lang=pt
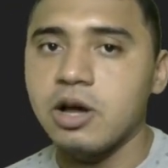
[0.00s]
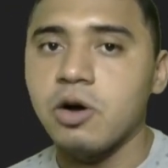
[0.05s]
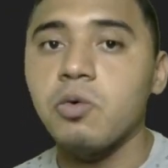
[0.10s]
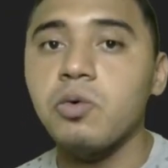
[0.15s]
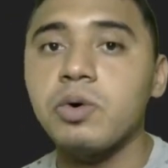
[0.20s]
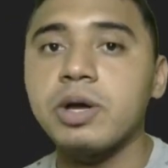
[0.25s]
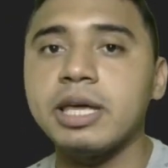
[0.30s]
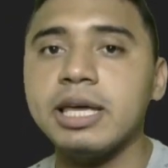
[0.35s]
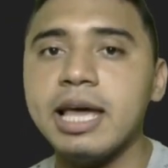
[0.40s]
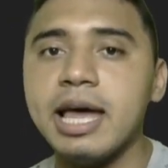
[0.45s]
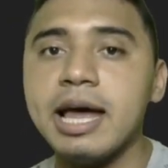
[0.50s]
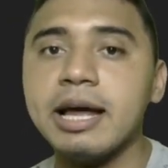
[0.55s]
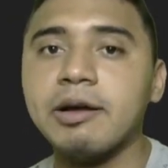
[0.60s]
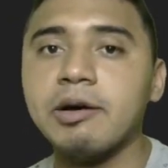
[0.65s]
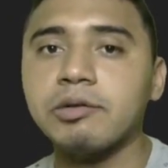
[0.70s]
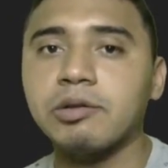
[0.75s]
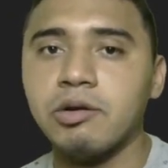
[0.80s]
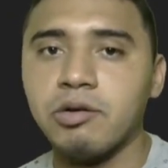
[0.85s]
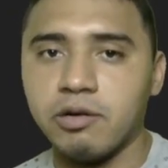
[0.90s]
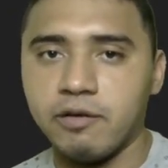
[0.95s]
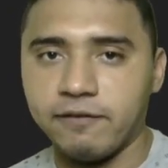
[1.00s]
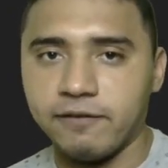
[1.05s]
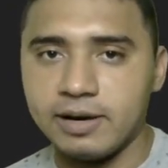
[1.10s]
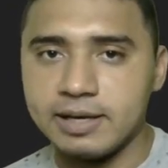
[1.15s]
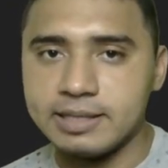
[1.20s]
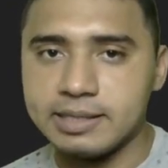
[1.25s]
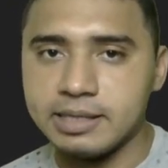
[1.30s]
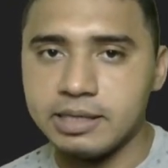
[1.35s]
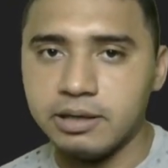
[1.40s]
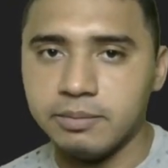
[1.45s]
O que é que eu tenho que
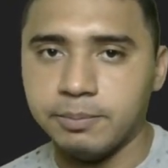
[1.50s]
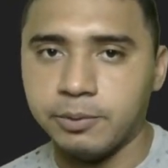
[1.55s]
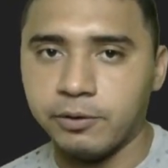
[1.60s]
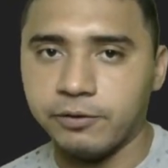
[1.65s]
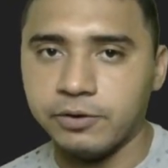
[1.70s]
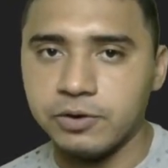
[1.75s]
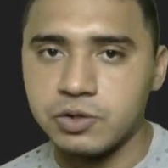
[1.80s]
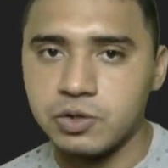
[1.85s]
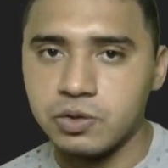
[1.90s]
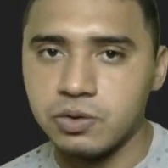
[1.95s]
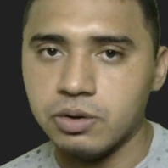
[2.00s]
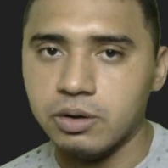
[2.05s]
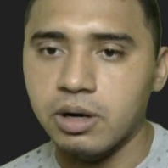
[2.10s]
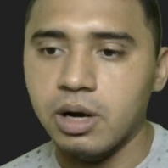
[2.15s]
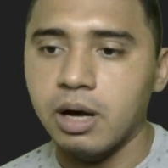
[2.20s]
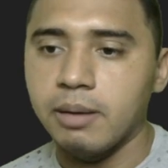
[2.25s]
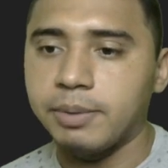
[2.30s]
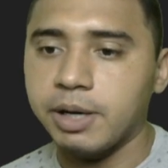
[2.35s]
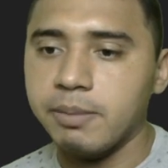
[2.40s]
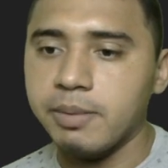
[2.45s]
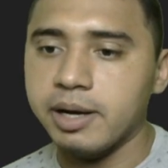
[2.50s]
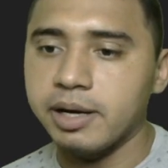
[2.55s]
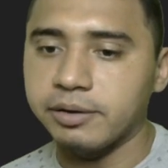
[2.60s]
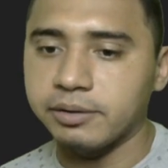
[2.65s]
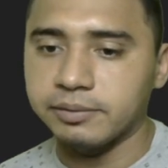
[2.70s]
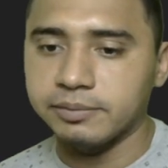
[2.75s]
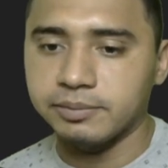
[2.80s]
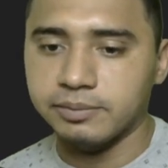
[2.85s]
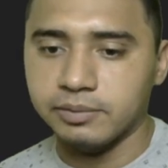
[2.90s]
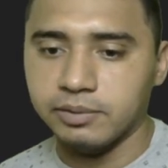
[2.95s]
fazer, professor?
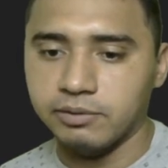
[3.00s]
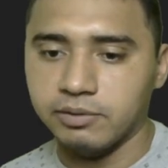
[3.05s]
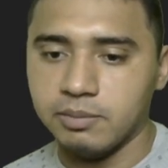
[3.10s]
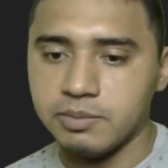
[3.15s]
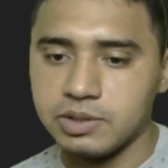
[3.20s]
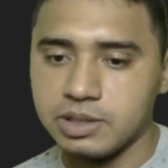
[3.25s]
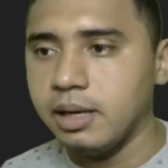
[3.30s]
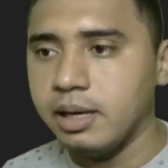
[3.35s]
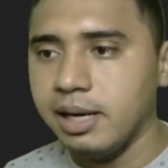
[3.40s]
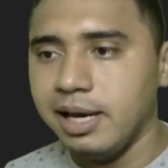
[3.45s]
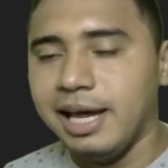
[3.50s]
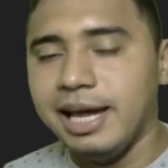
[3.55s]
Primeiro, vamos.